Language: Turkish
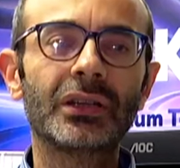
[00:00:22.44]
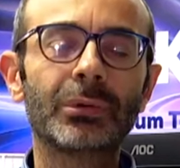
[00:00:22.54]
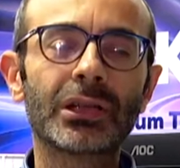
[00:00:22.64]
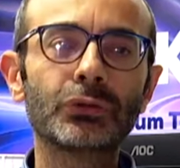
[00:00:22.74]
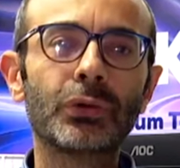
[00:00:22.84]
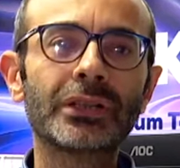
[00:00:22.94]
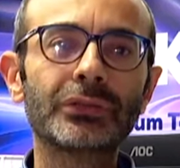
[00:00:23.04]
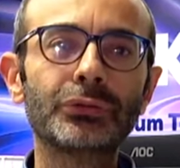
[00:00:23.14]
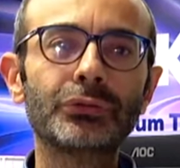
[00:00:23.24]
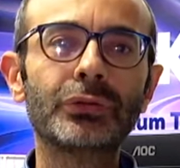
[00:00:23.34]

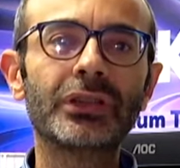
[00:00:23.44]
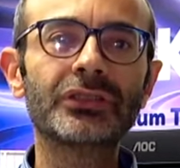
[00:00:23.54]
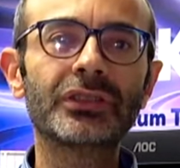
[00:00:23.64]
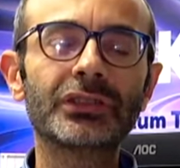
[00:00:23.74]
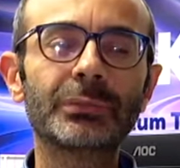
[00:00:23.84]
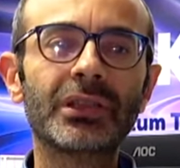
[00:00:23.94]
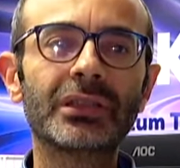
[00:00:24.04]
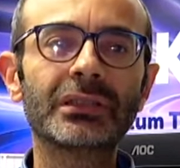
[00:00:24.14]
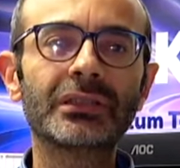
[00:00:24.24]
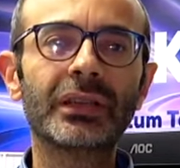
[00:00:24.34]
Laboratuvarda yürütülen
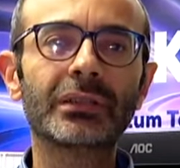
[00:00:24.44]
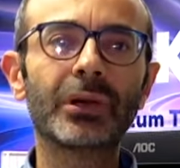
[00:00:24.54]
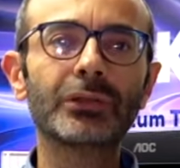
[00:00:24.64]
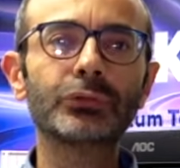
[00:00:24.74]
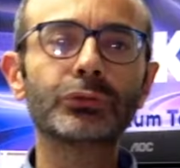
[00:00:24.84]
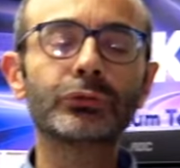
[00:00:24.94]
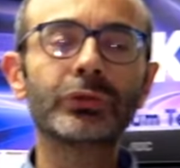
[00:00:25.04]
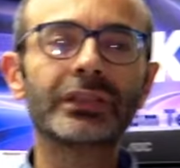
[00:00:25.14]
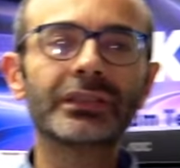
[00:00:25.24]
çalışmalarda termal gürültülerin